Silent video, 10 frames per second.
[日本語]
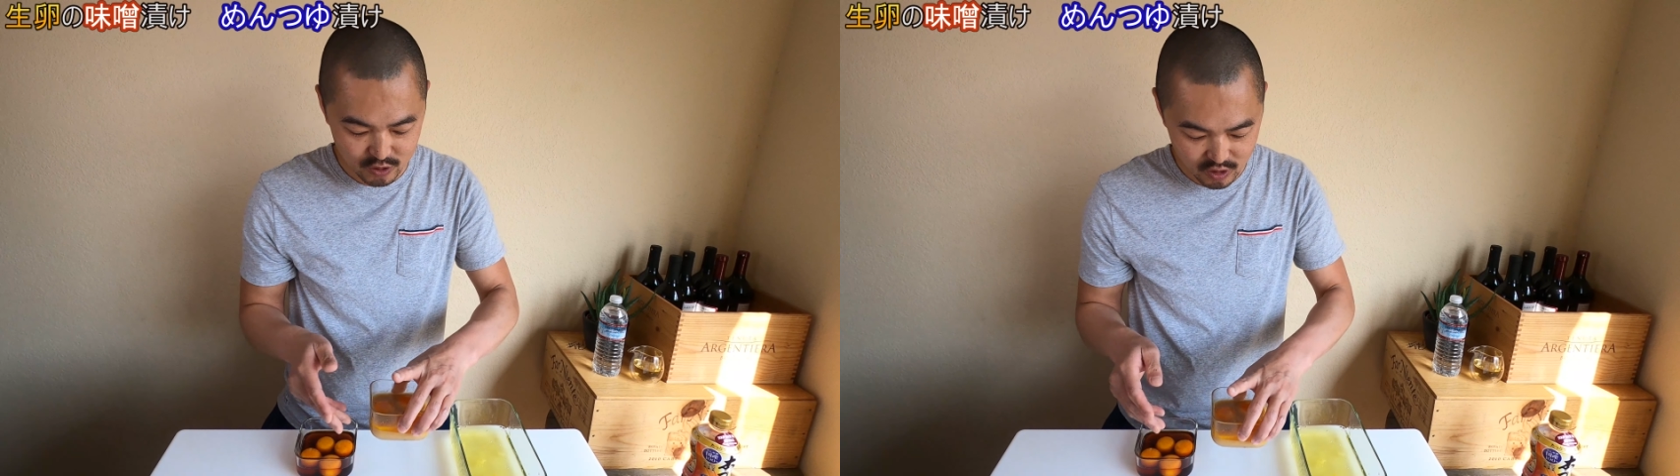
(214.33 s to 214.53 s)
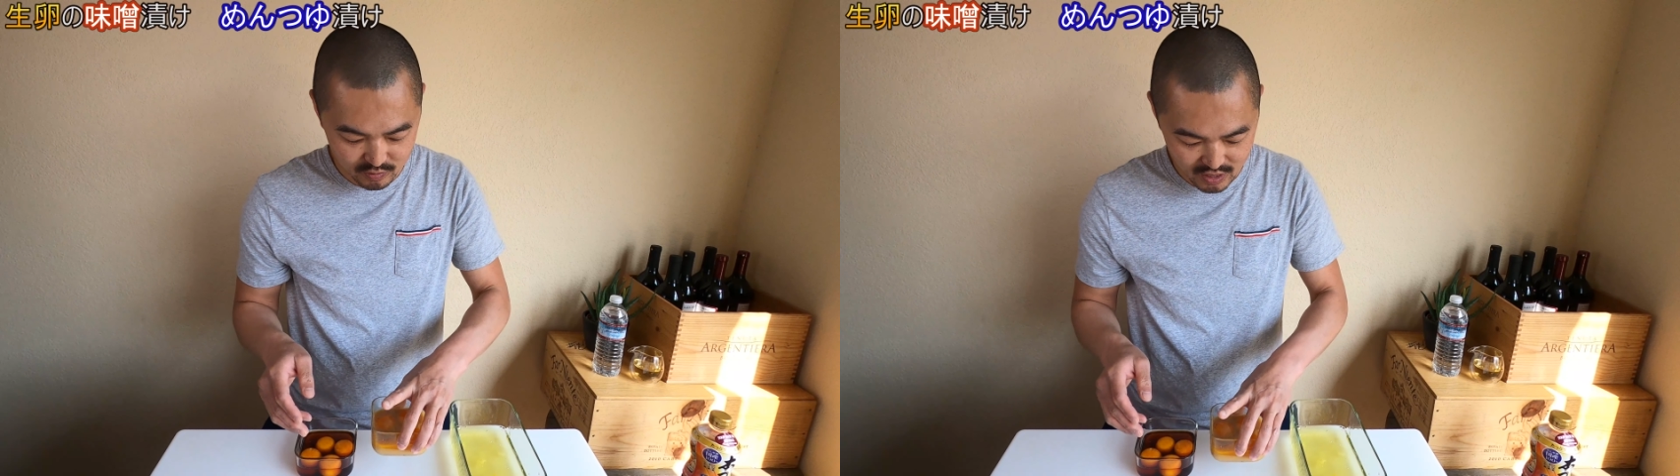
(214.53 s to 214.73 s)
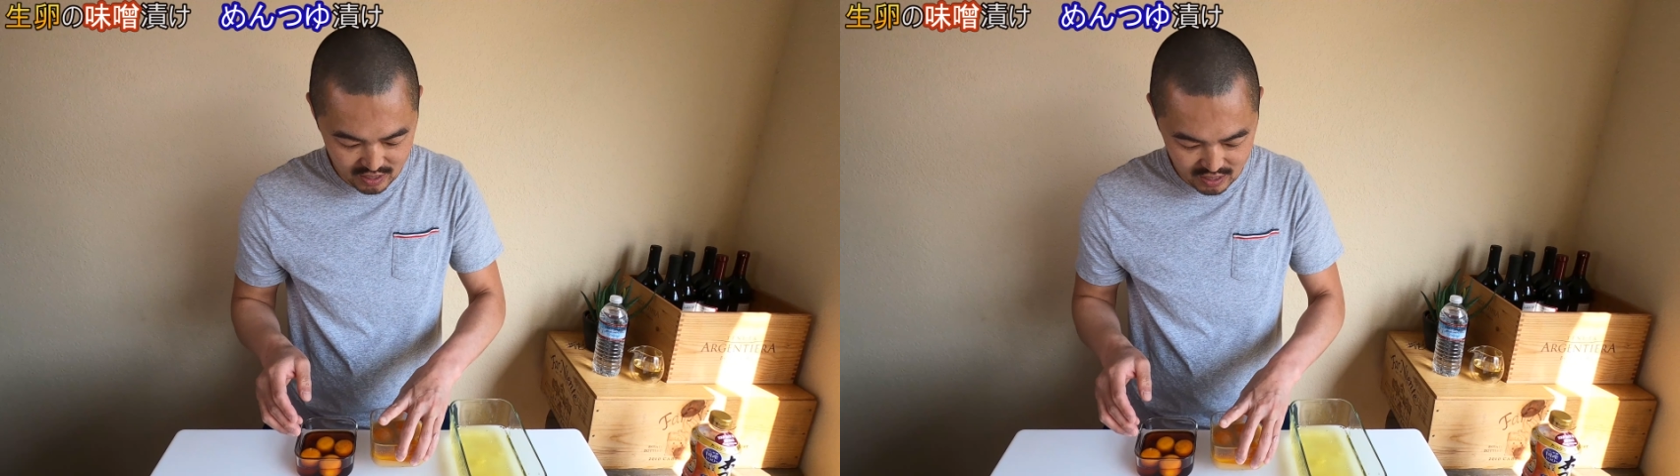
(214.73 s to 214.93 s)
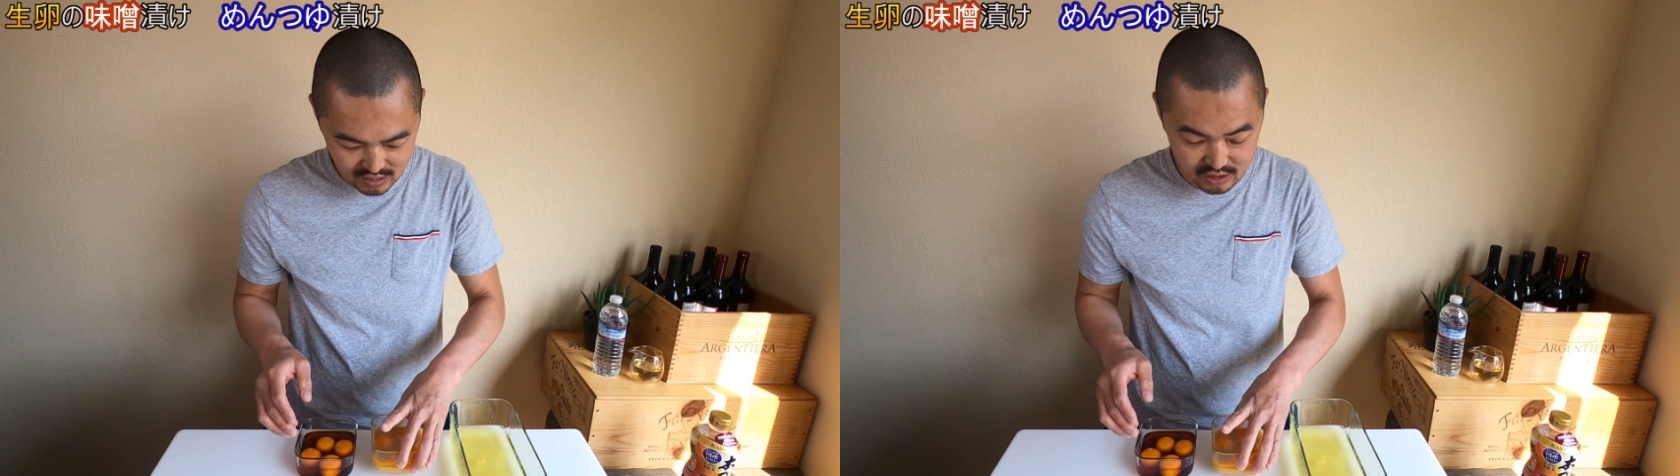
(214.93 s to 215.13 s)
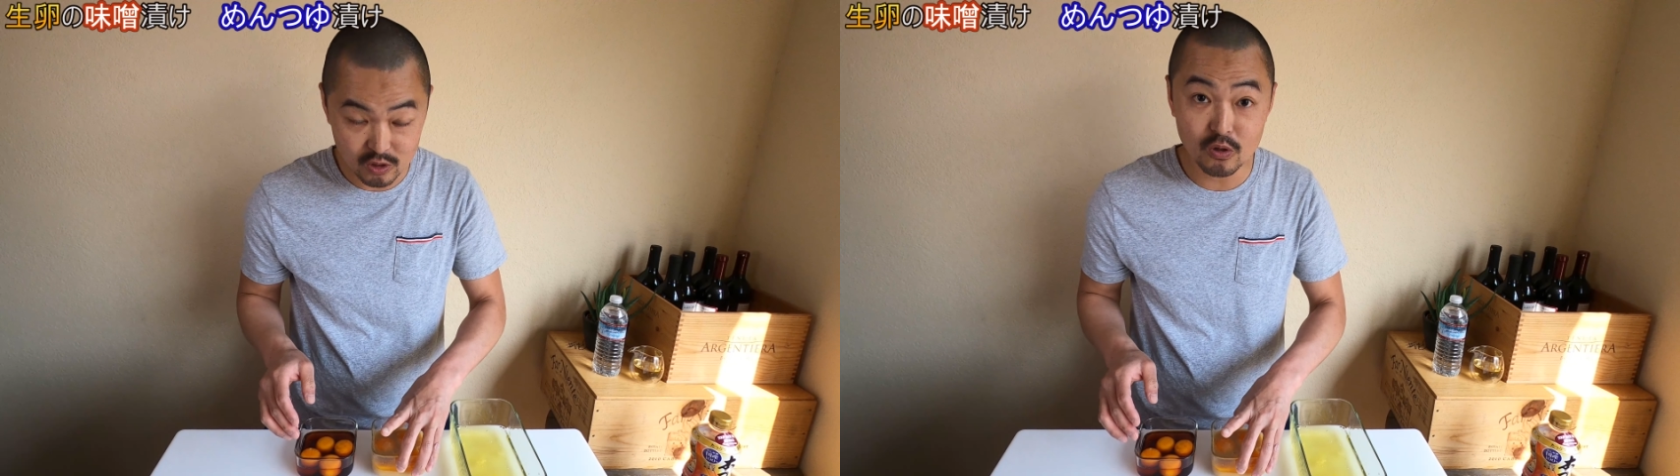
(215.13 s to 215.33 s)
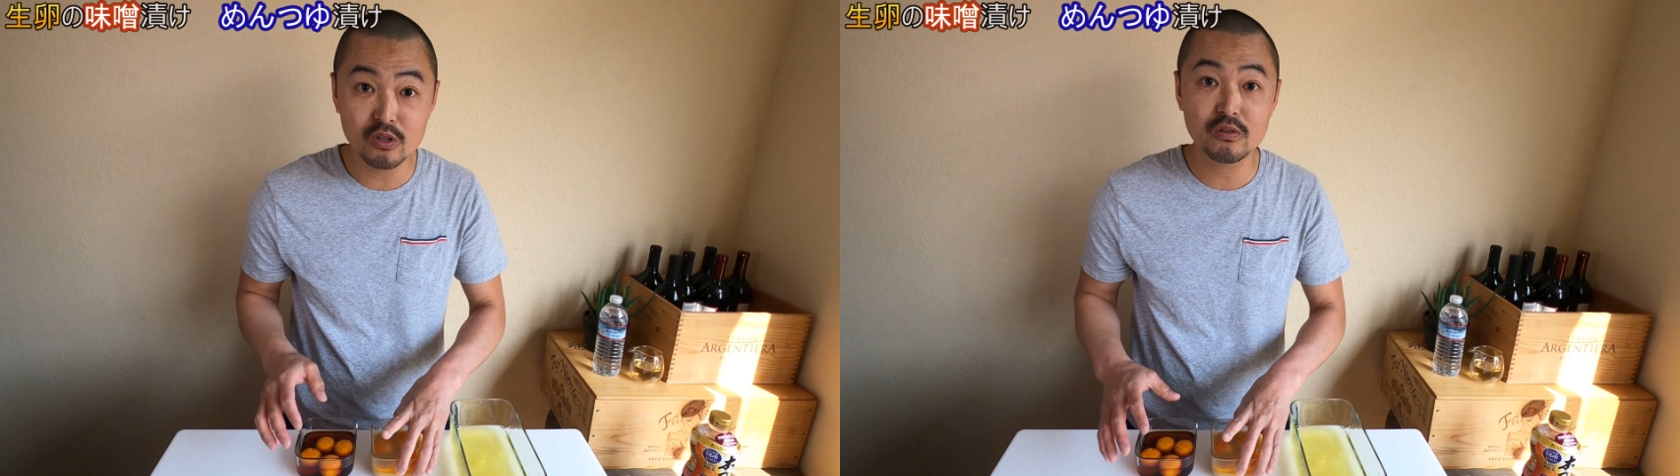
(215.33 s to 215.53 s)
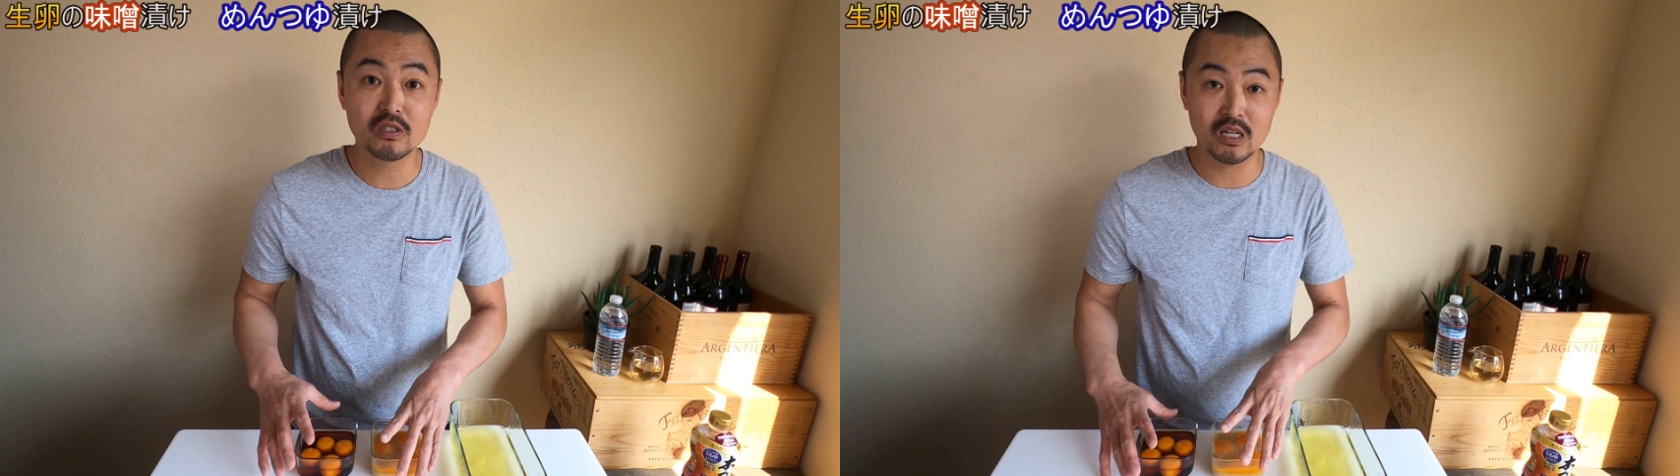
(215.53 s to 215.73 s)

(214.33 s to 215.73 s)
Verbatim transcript: それもね明日どういう風